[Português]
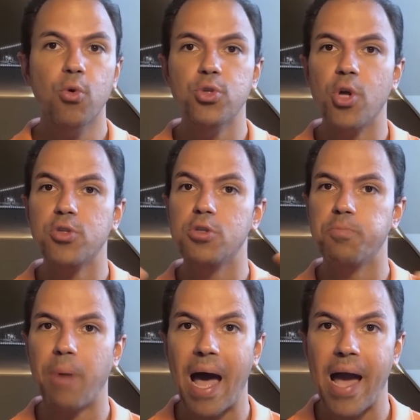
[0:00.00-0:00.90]
com os
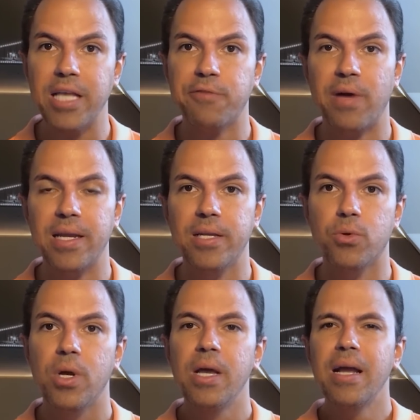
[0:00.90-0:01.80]
nossos pais,
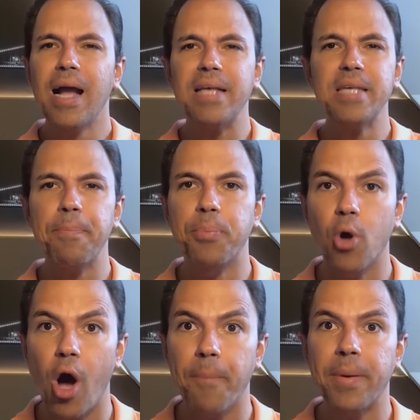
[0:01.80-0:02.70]
falando casa
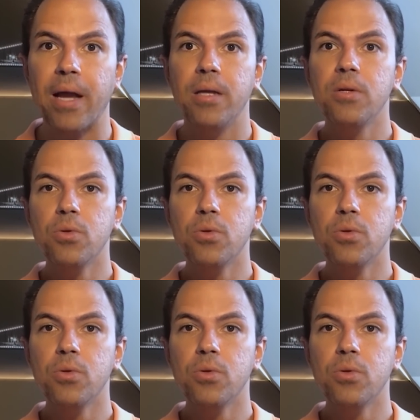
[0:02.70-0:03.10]
própria.